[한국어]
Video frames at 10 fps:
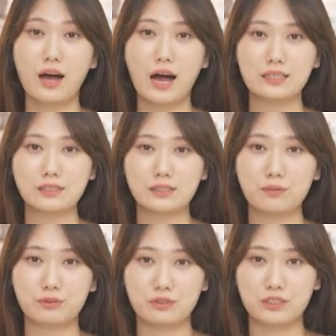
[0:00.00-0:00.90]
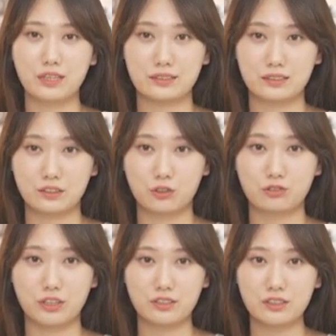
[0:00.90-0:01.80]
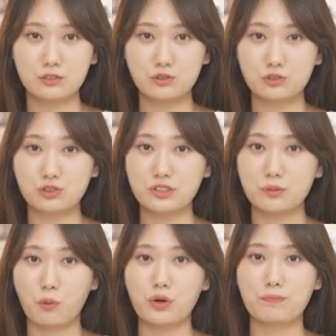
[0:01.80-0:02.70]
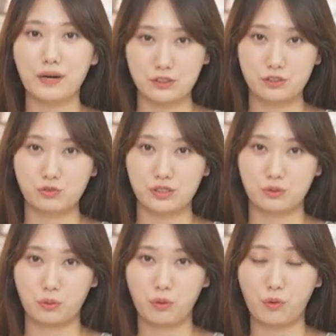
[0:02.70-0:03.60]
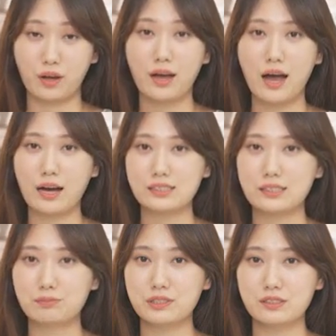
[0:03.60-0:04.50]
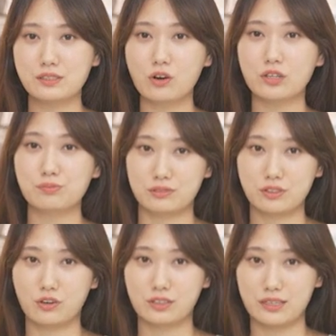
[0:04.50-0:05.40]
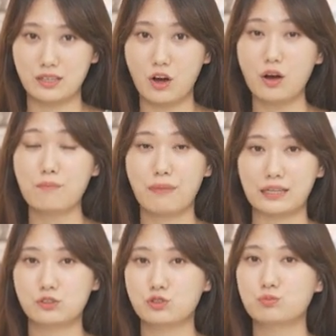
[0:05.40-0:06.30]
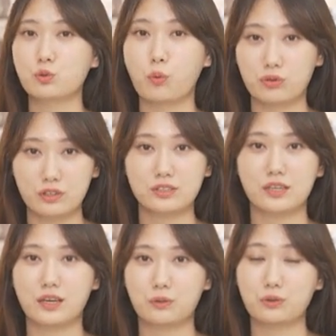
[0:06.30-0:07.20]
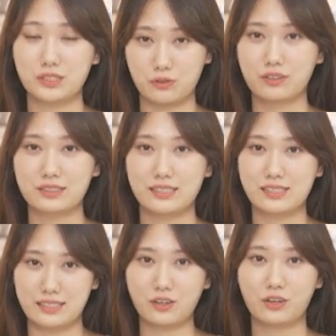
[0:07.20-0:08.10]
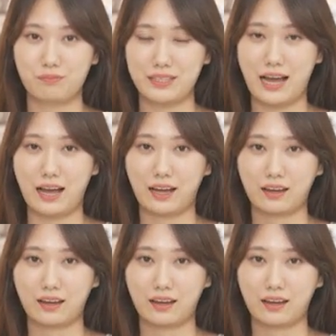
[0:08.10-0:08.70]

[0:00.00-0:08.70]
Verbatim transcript: 학습자분들 같은 경우에는 꾸준히 몰입하실 수 있도록 학습 특성을 분석을 해서 맞춤 동료 체계도 지원드릴 예정입니다.